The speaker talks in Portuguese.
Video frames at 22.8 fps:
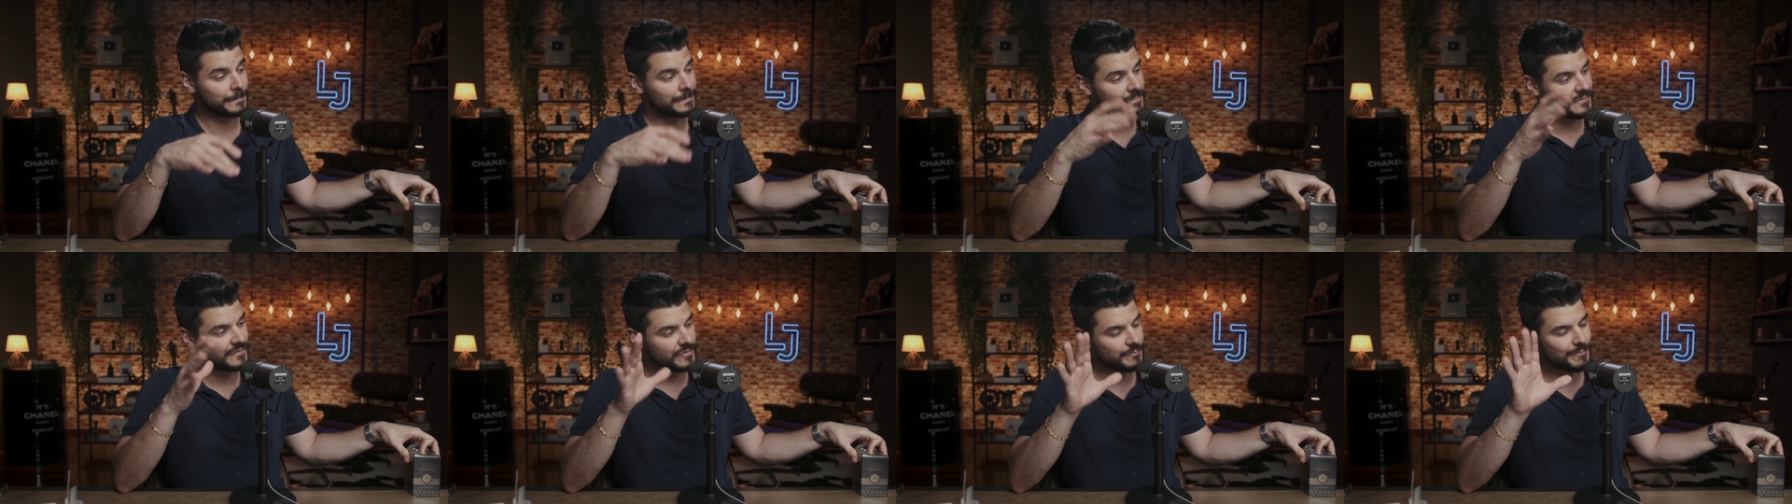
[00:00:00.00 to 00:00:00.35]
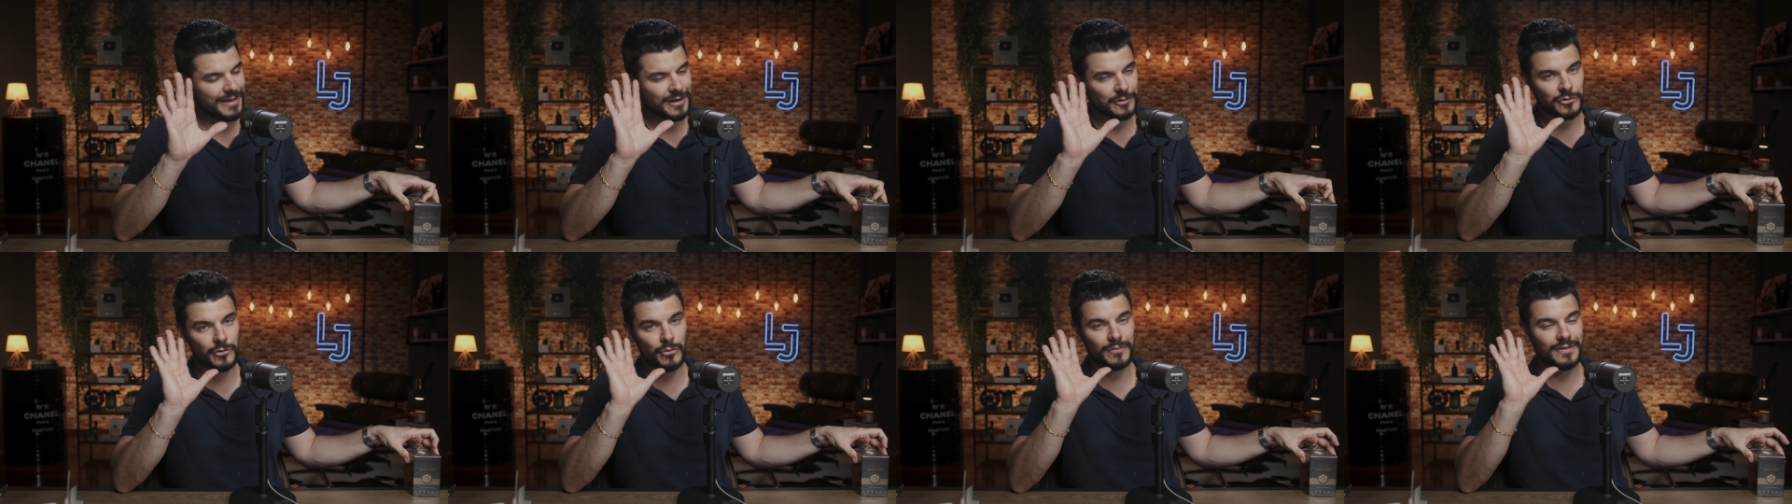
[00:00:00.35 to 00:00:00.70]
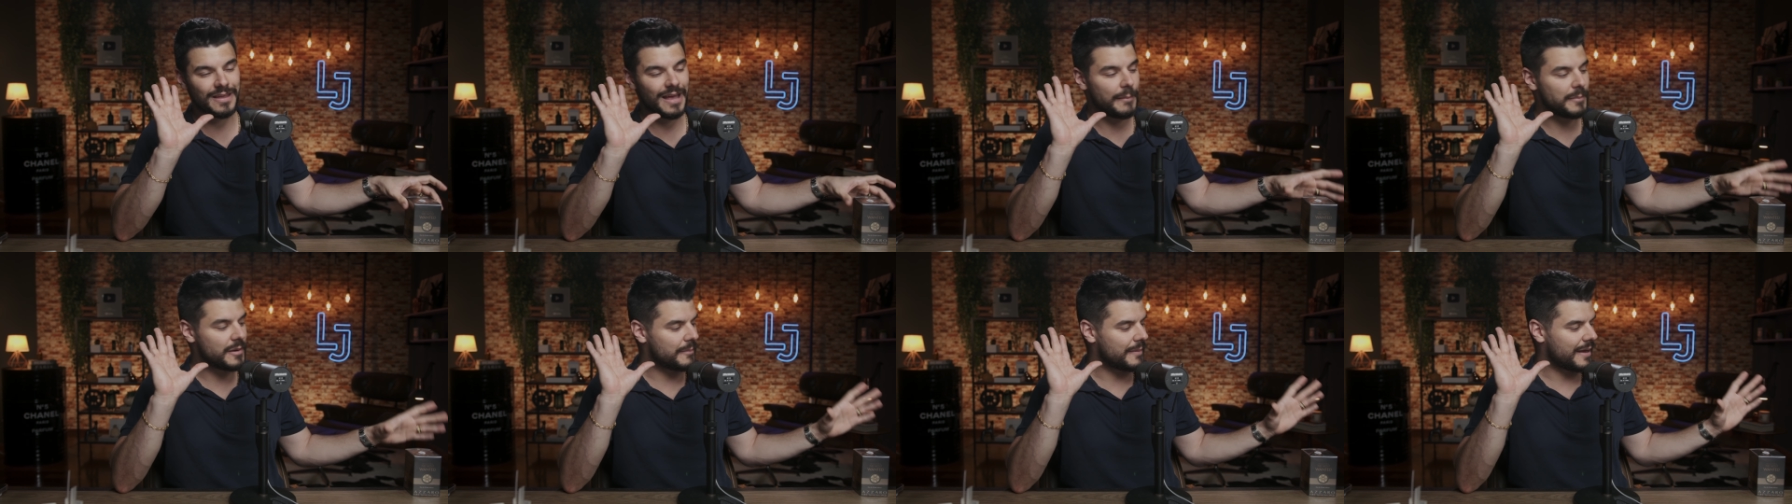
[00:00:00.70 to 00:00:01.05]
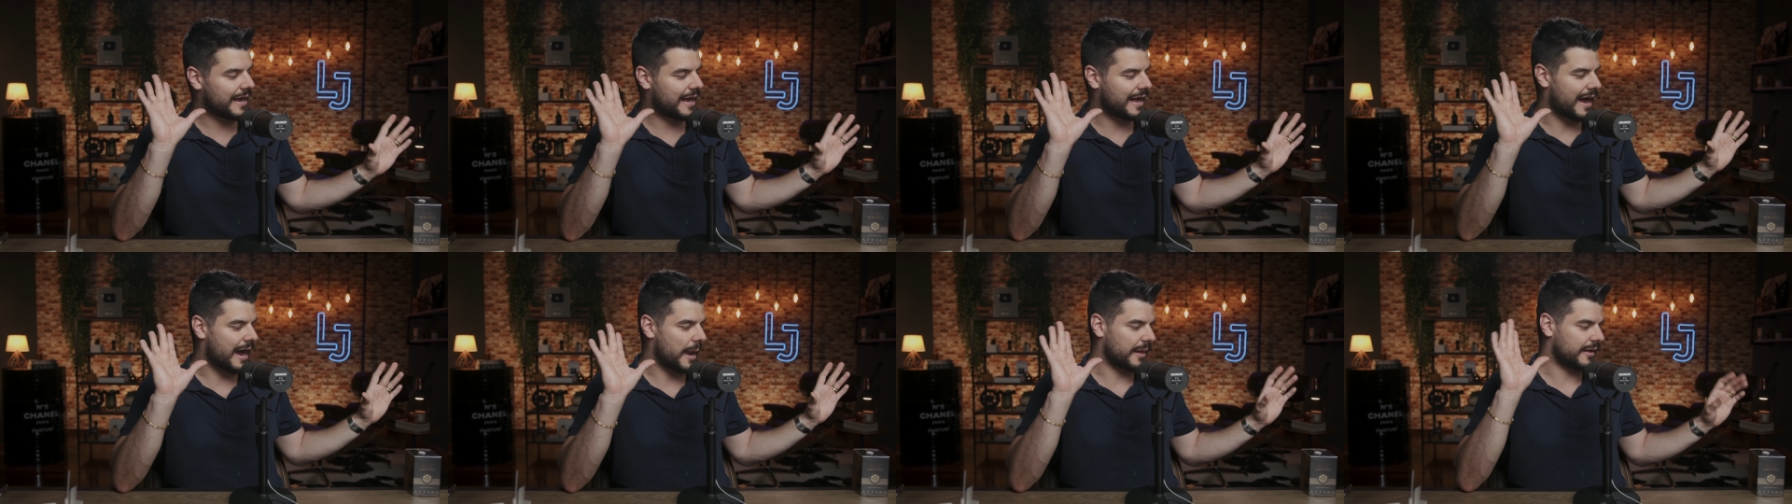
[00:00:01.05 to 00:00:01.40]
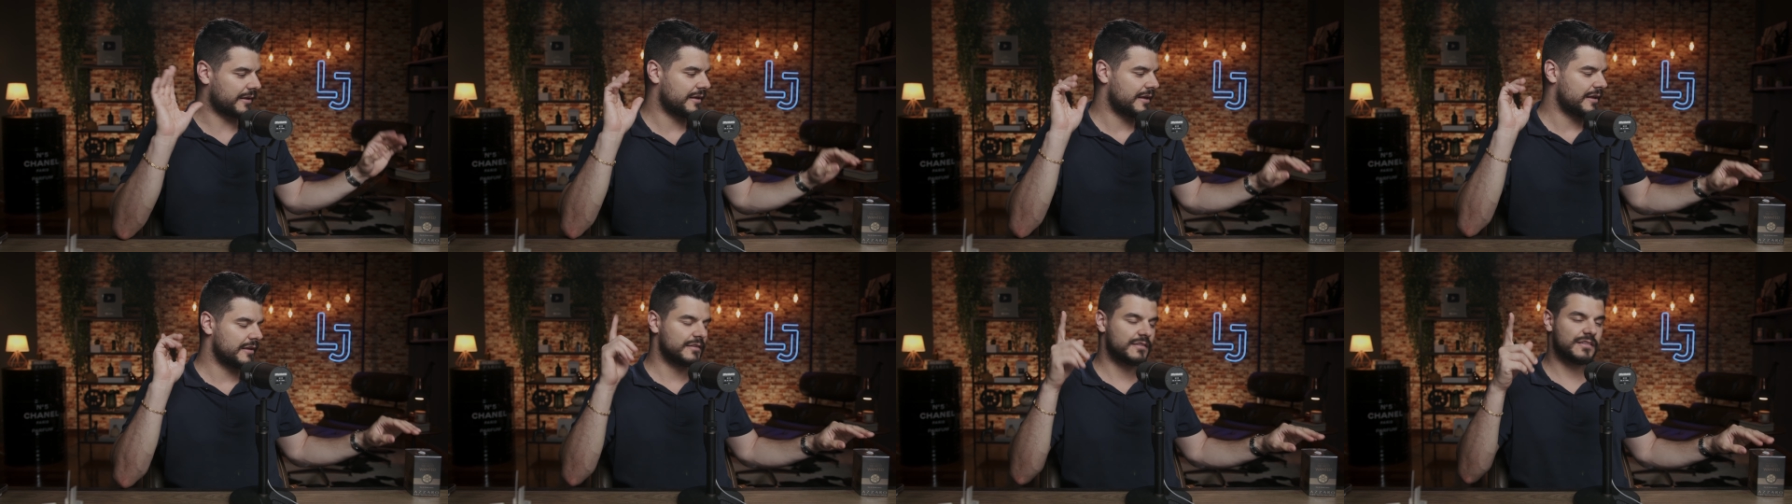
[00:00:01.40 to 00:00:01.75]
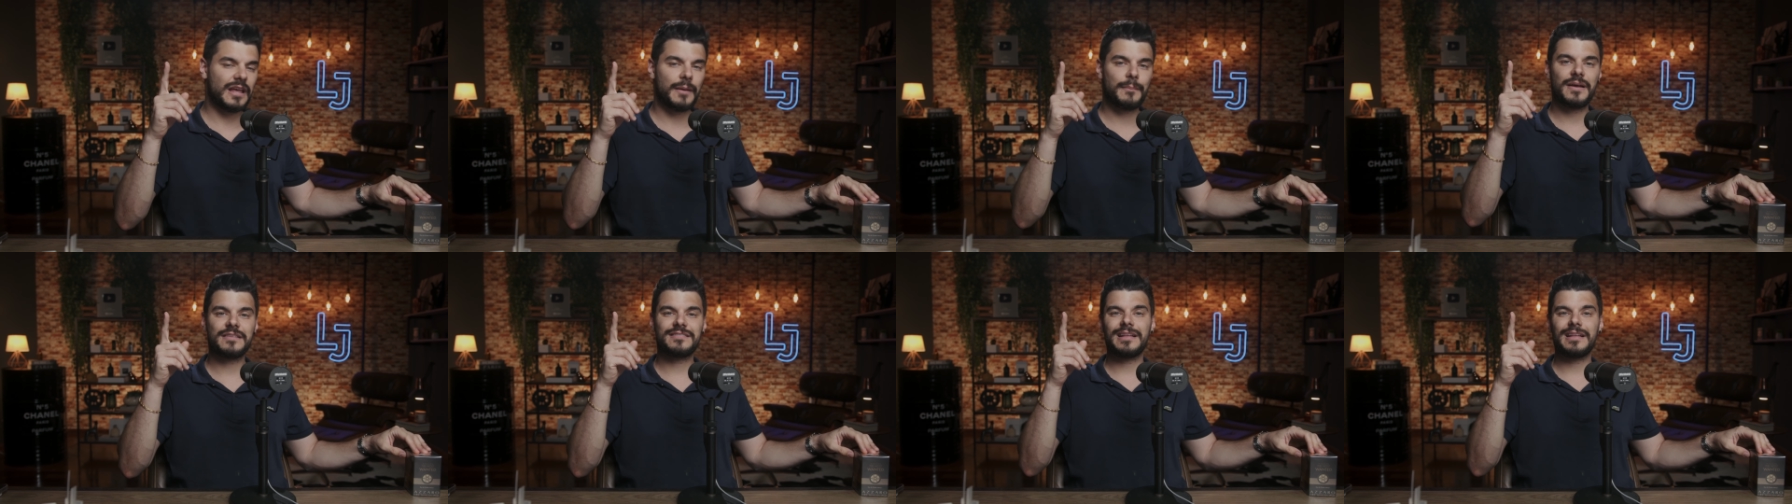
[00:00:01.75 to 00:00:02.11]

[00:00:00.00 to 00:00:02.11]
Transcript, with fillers: Espero que eu quebre minha cara. Sem mais